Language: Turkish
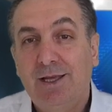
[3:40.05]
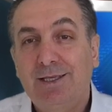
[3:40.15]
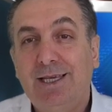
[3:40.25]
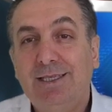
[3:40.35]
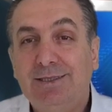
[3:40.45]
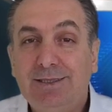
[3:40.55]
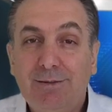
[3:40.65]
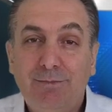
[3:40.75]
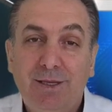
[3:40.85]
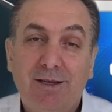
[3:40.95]

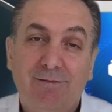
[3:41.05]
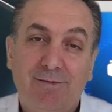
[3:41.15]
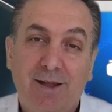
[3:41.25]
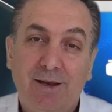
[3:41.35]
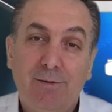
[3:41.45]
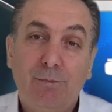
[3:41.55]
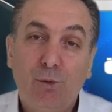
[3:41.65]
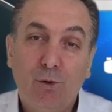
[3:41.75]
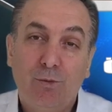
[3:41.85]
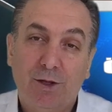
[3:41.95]
kesin bir verinin
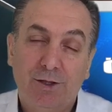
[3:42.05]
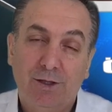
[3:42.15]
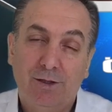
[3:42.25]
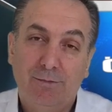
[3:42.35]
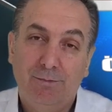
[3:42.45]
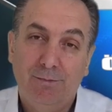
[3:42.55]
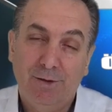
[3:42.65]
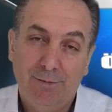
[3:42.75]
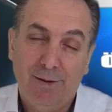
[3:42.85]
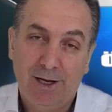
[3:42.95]

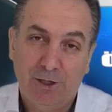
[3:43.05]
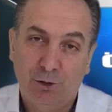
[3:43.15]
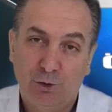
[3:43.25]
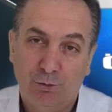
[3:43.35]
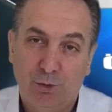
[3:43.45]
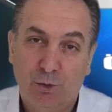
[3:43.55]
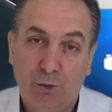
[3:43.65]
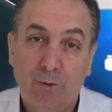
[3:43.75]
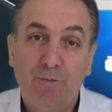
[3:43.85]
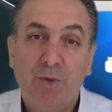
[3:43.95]
bulunmadığını belirtiyor bu
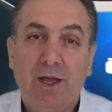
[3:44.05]
kurum.